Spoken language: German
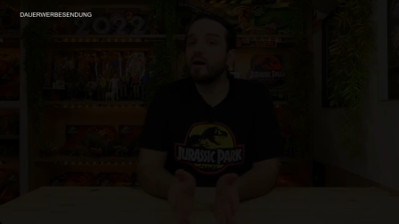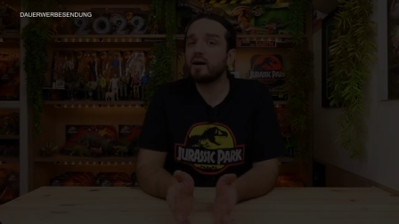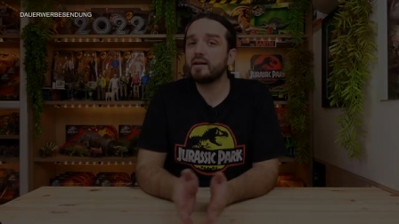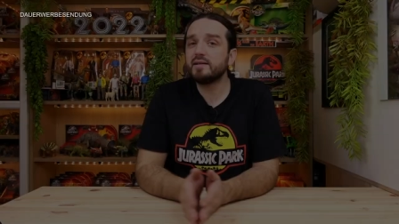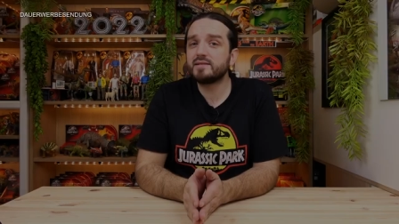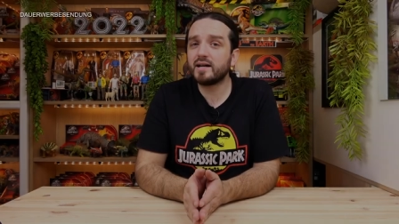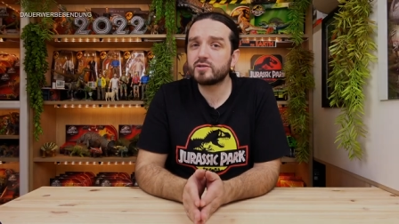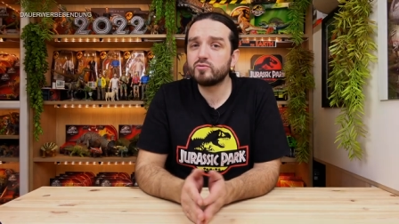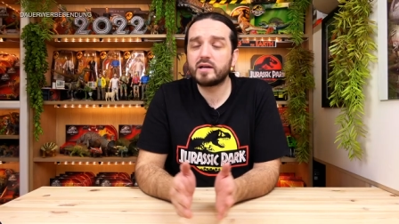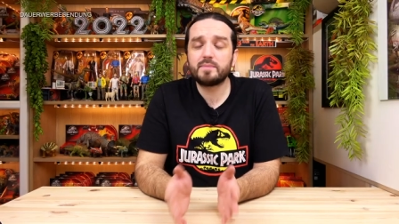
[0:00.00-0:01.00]
Parallel
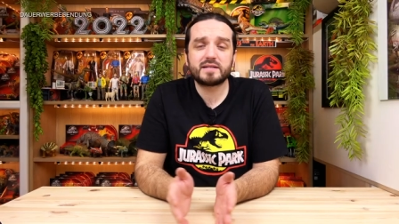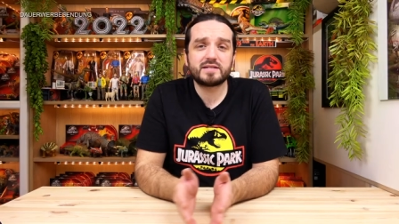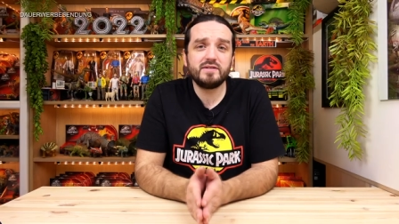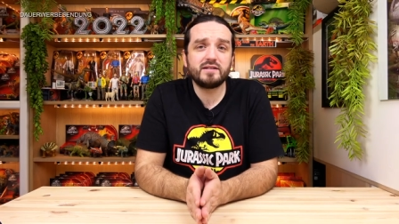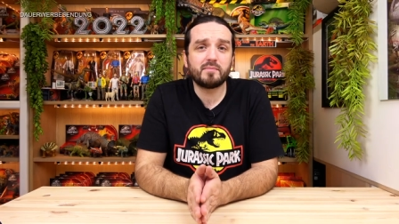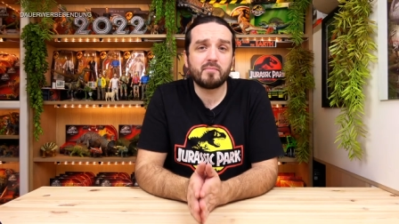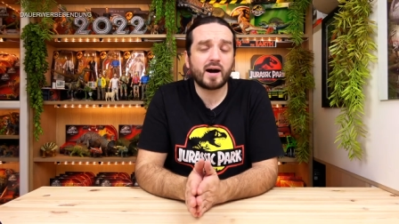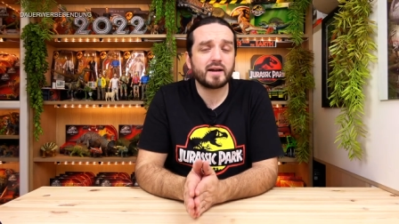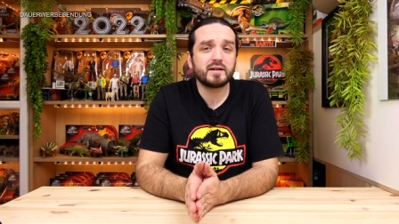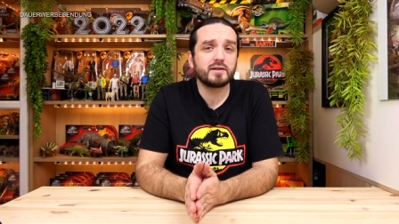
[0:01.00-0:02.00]
dazu gibt es wieder
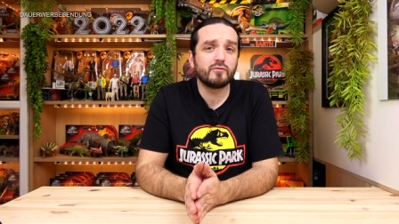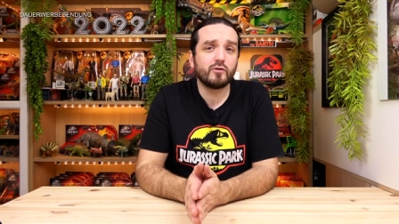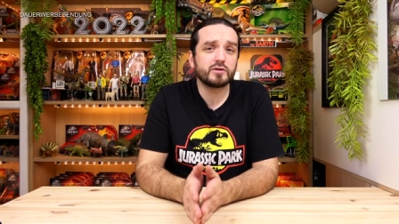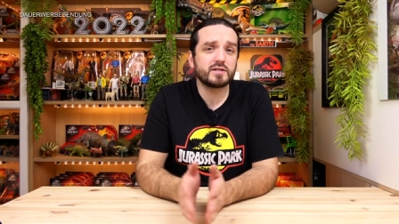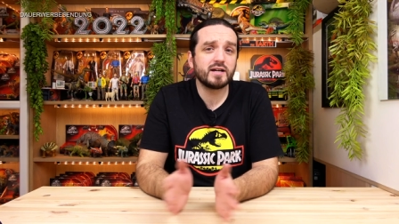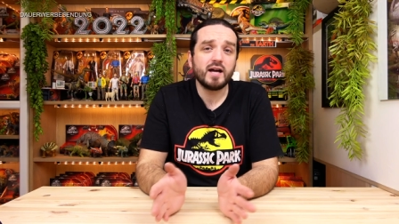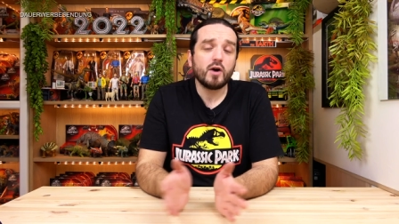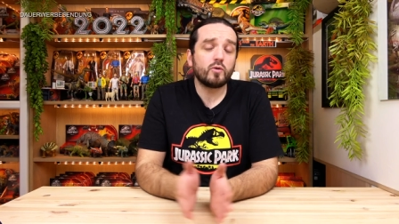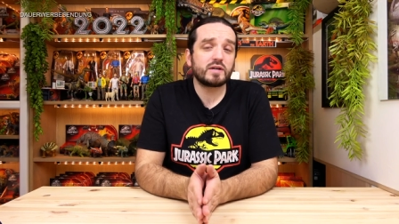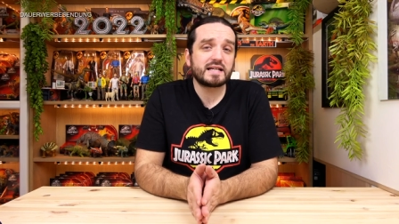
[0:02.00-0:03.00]
mahnende Worte
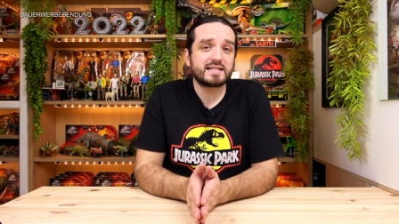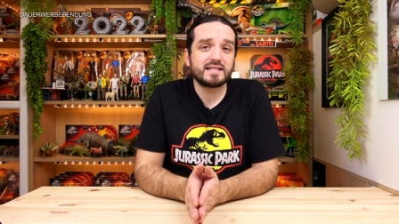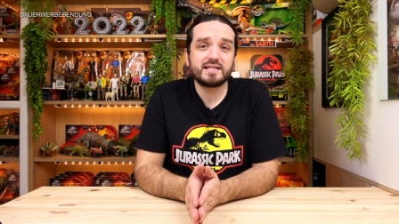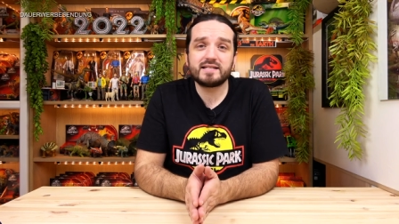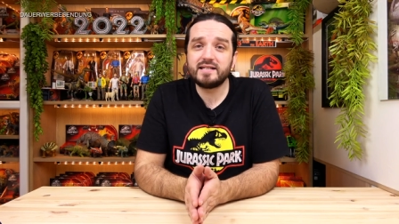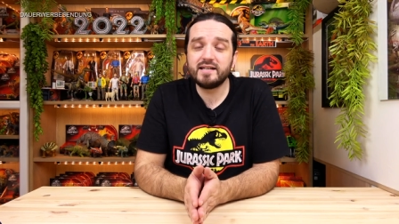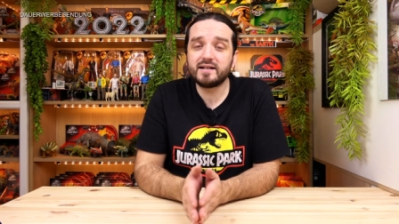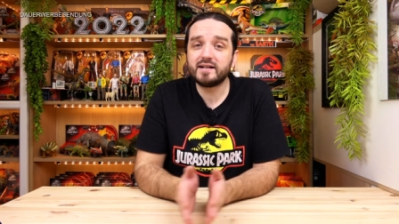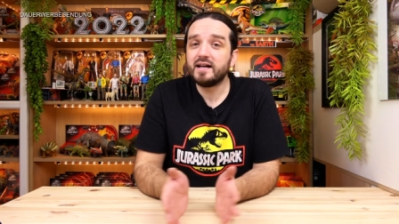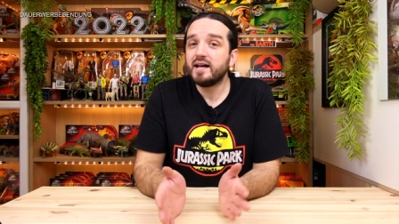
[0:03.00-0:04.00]
und es ist
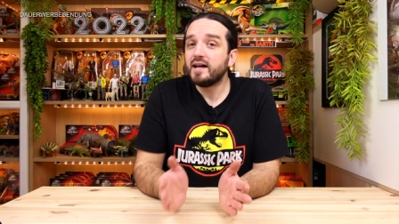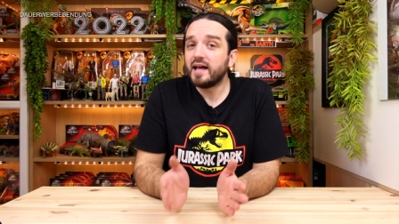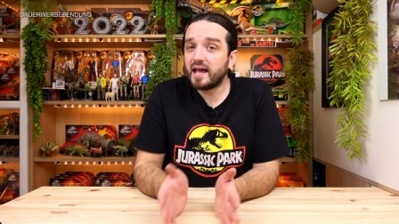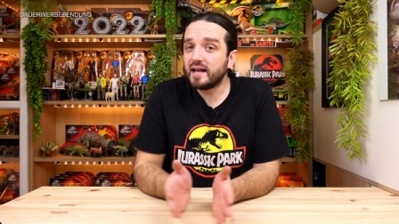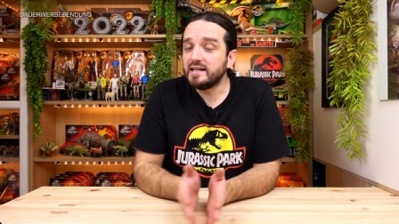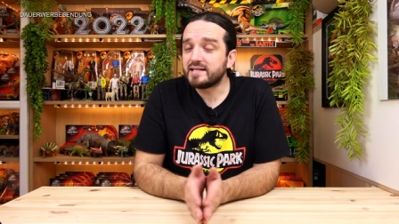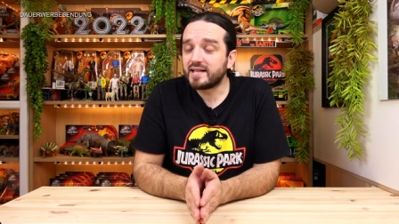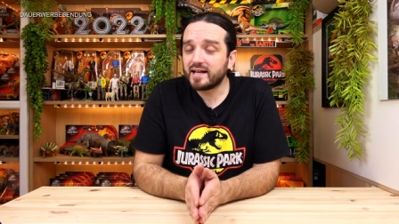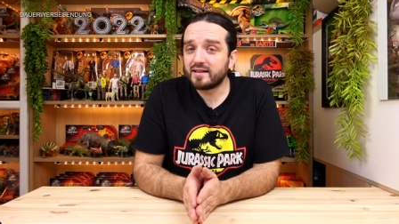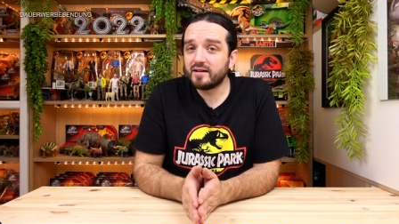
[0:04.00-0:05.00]
hier Ellie
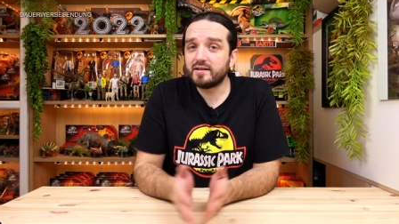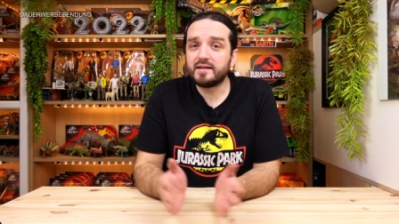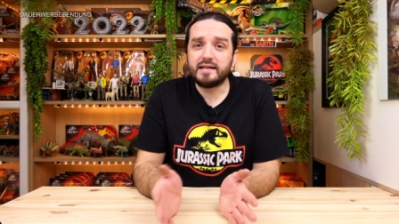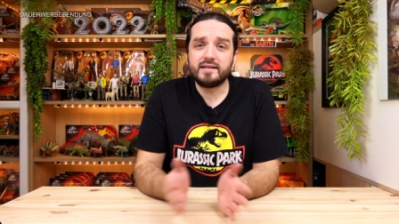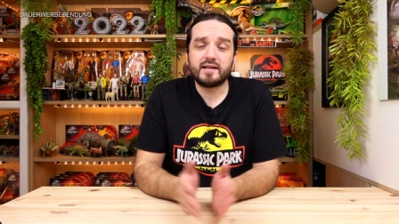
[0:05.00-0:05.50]
Sattler in